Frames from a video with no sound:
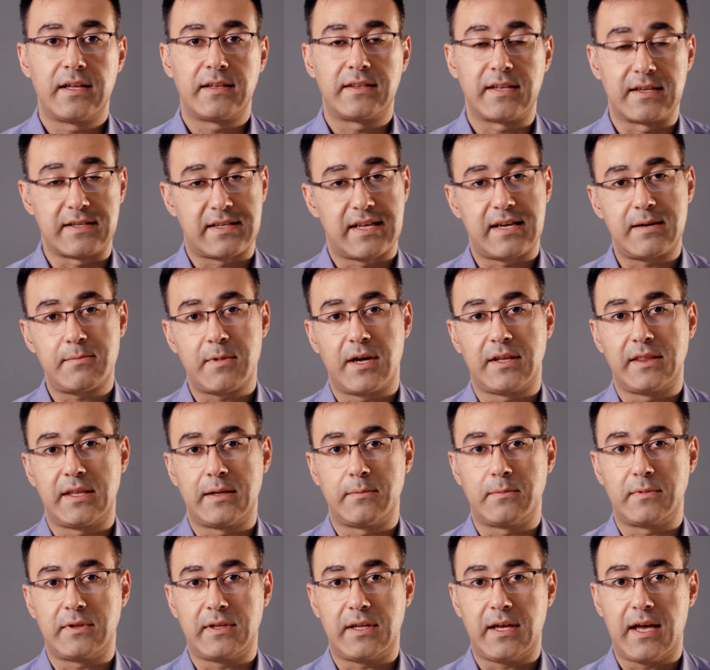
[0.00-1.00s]
tasarım
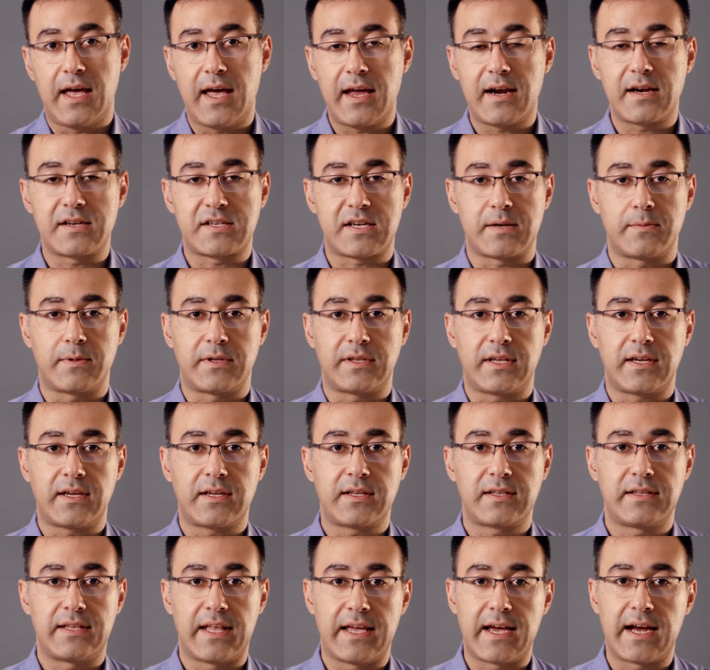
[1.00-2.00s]
anlamında her
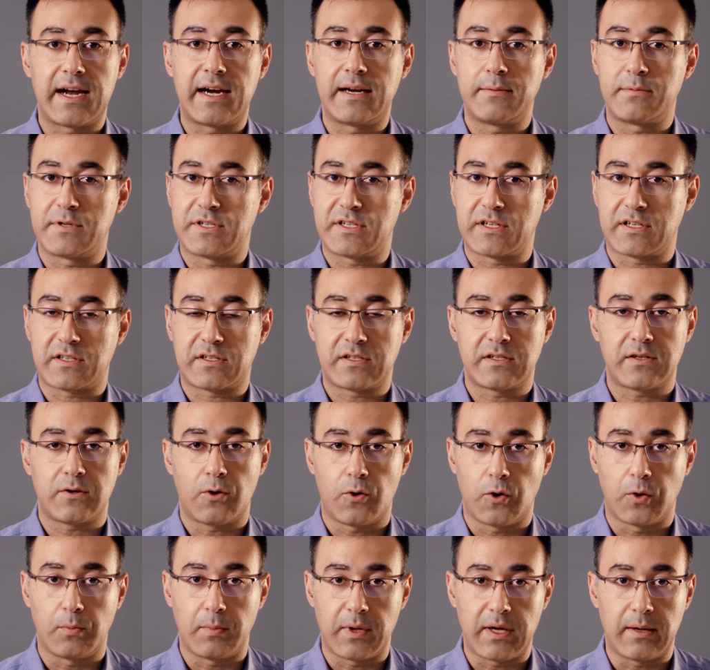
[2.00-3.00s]
aşamada değerli bir çıktı
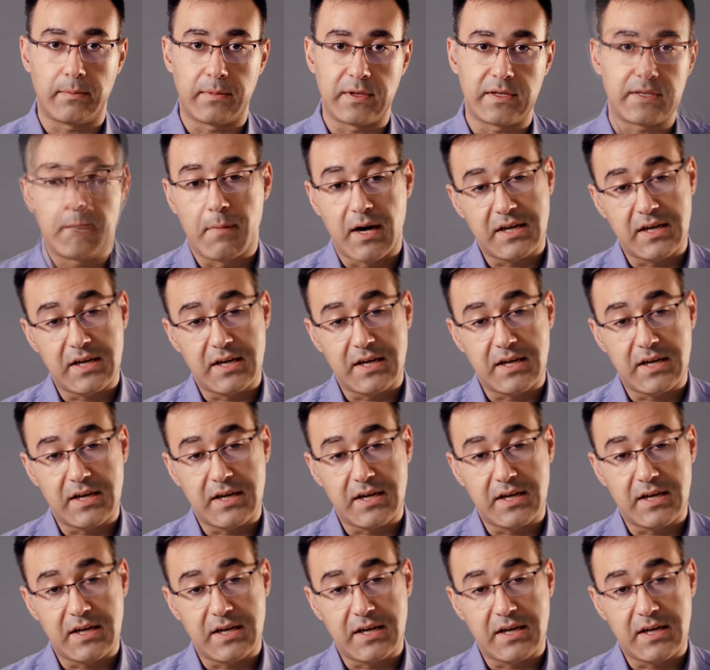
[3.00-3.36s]
olmayabilir.